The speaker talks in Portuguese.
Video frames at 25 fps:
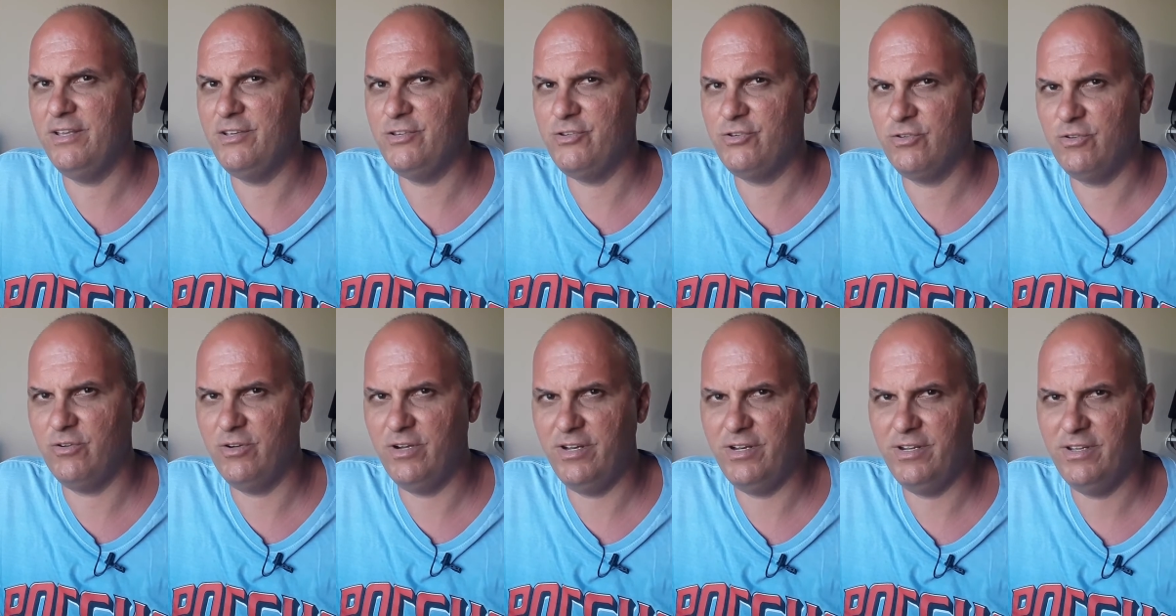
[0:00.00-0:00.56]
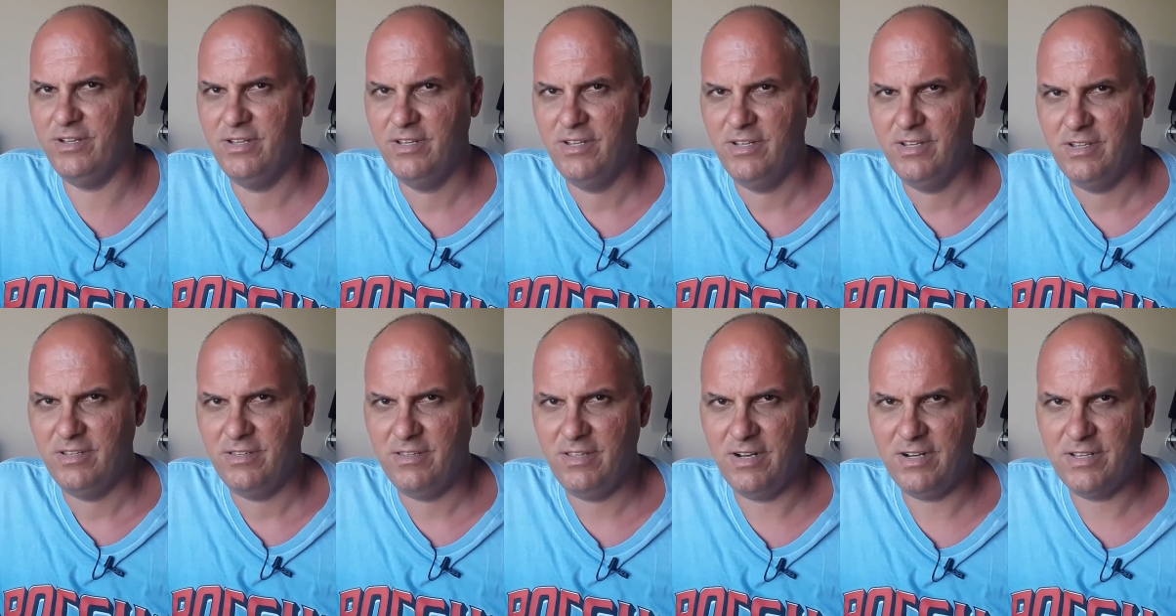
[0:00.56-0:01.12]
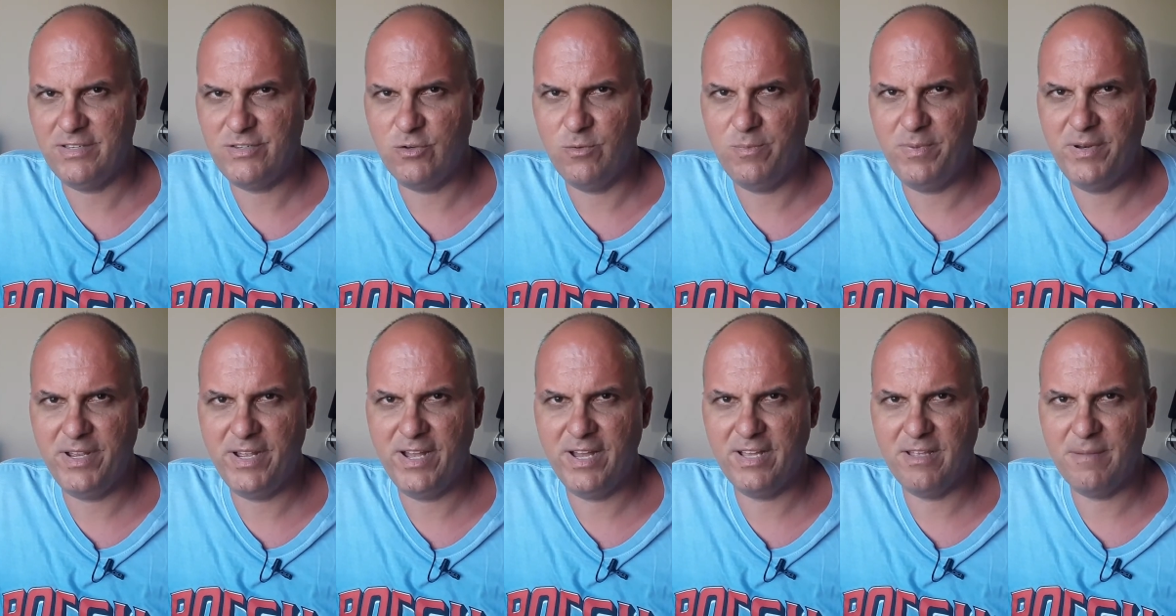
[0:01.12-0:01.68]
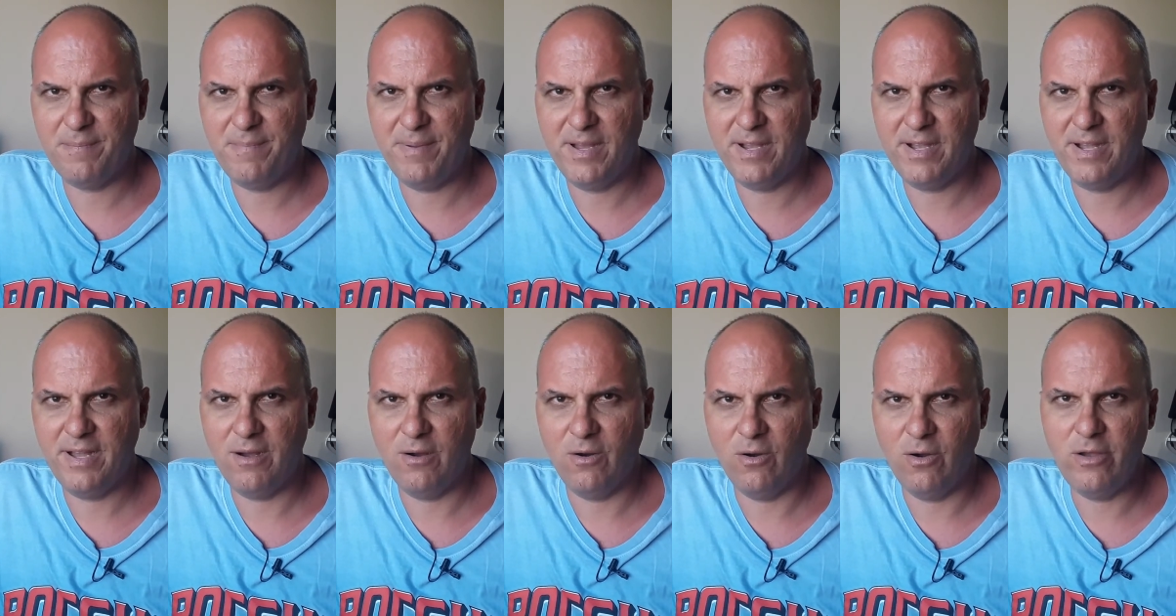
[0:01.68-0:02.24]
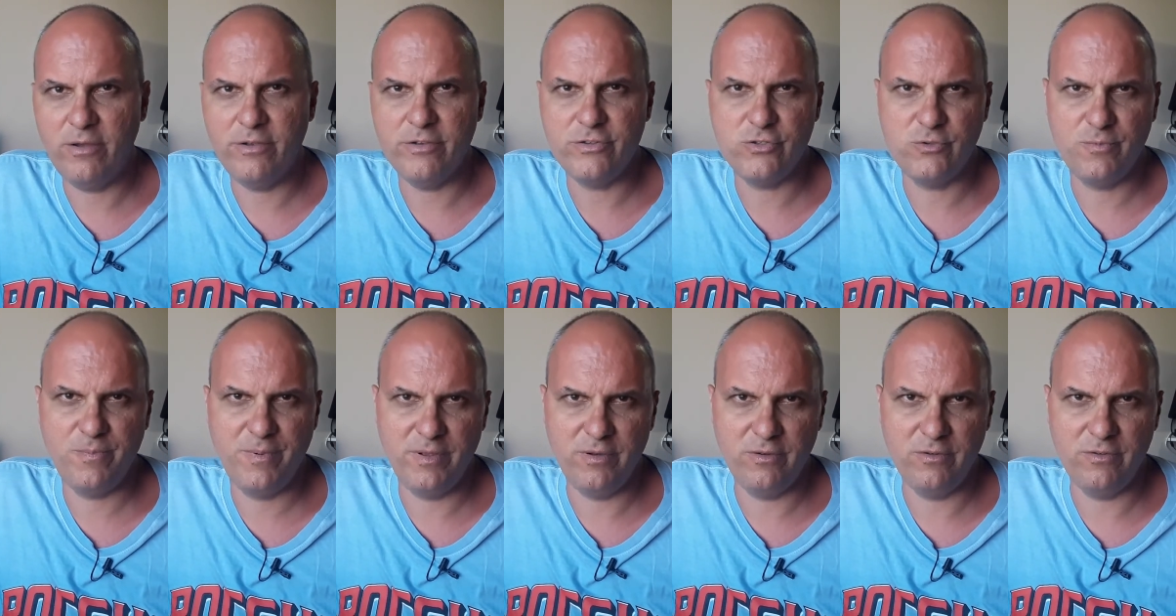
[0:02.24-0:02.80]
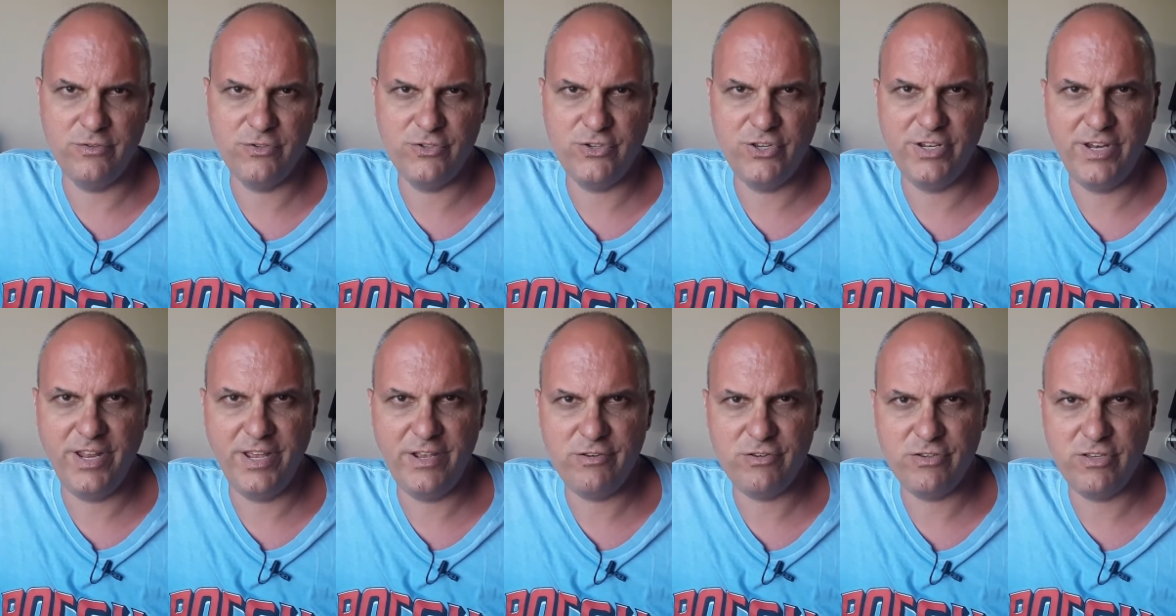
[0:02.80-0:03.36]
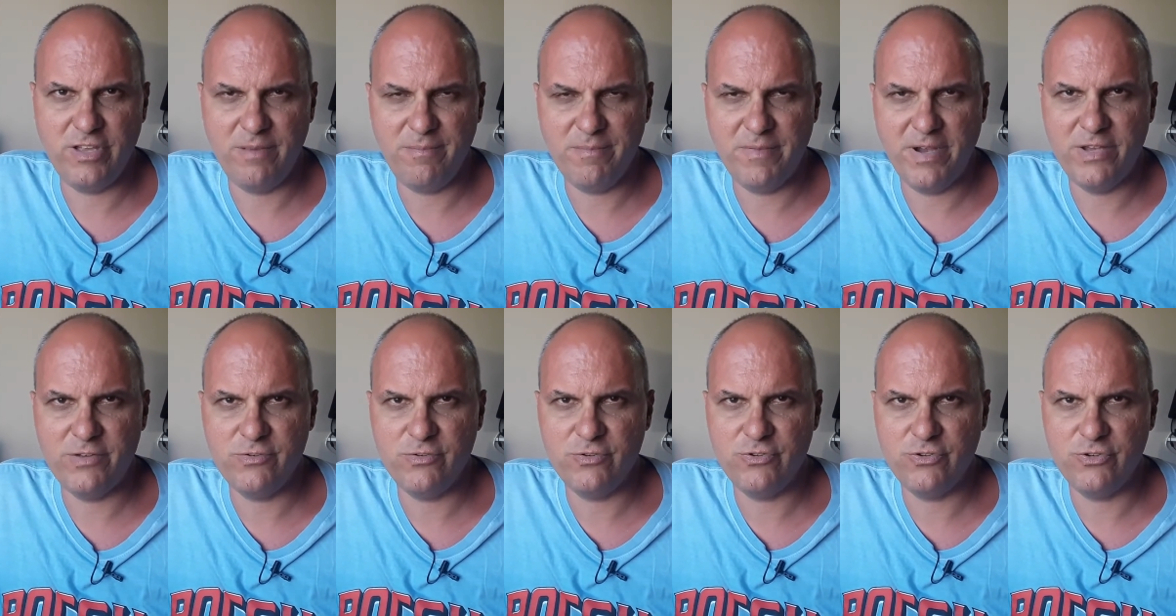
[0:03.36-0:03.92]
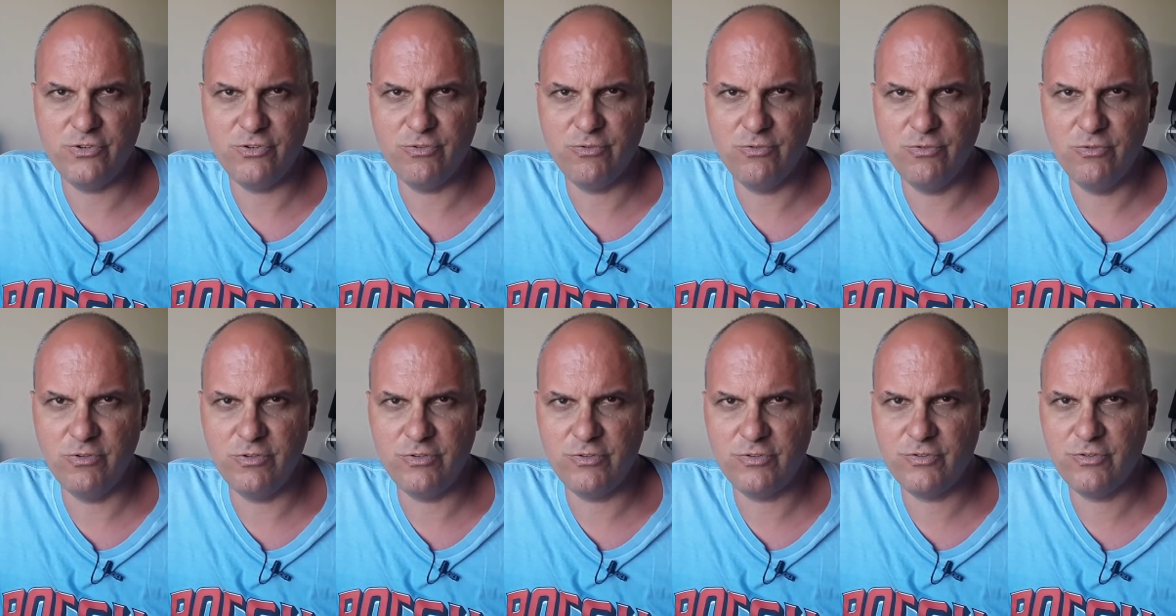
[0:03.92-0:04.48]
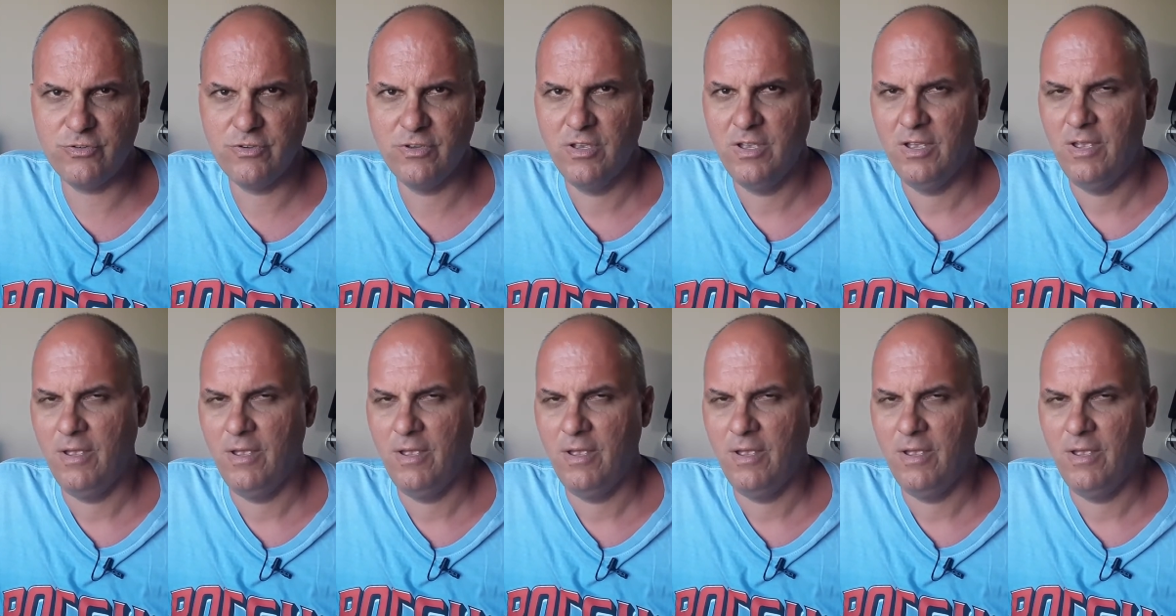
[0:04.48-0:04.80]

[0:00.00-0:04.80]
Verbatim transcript: história dela ser obrigada a pagar royalties pelos direitos da imagem dos escudos,